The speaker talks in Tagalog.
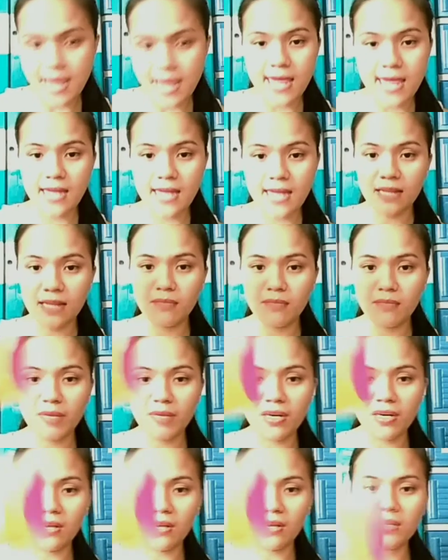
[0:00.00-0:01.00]
And
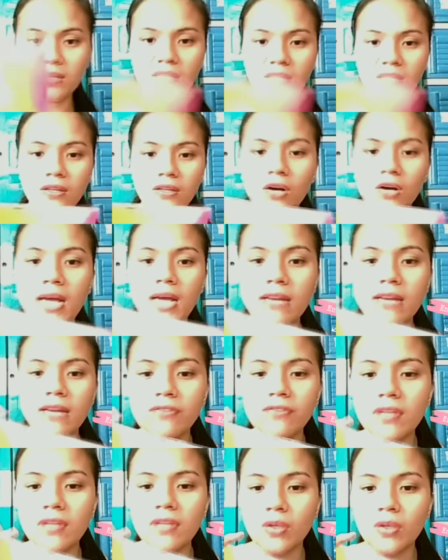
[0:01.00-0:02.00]
meron ako nito,
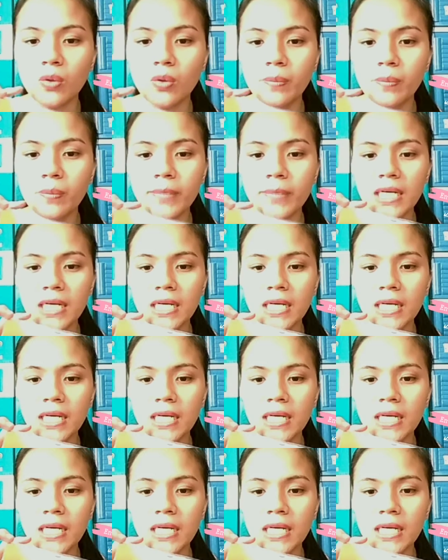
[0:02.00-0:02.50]
envelope.